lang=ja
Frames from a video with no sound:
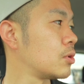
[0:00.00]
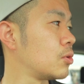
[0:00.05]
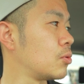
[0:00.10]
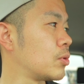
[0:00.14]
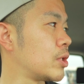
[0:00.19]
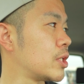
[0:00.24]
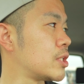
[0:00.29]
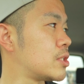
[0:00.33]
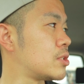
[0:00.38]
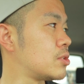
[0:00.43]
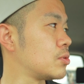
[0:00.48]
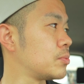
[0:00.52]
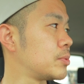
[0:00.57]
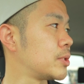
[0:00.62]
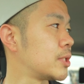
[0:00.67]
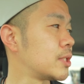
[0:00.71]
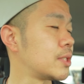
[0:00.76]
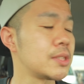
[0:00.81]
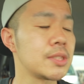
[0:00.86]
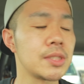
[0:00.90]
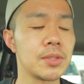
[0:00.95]
今日月曜日
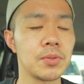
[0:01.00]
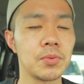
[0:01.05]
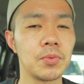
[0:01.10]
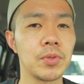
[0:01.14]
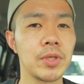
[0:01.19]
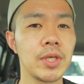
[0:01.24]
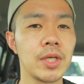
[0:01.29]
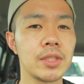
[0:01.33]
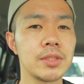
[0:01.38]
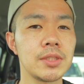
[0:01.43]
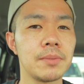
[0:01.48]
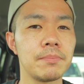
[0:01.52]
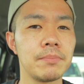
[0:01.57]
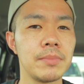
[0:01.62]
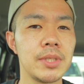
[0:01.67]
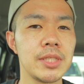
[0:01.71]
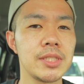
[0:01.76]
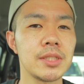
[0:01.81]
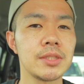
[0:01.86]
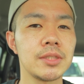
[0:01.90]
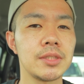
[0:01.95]
なんですけど、お客さん
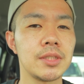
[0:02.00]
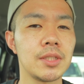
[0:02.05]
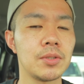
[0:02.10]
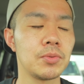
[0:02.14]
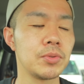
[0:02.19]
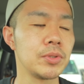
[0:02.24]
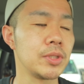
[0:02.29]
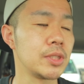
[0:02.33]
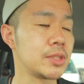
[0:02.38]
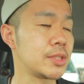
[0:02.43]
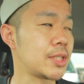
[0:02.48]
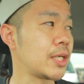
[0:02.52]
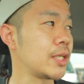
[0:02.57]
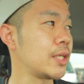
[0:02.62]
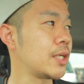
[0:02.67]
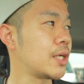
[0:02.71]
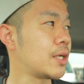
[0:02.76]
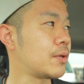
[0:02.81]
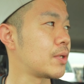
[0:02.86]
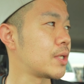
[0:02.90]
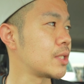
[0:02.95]
めちゃくちゃ多いです。相
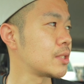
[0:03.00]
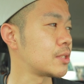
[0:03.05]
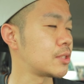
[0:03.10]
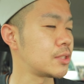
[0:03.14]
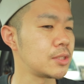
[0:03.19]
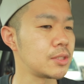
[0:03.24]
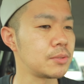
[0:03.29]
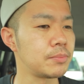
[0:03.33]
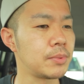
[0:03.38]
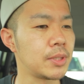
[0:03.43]
変わらず。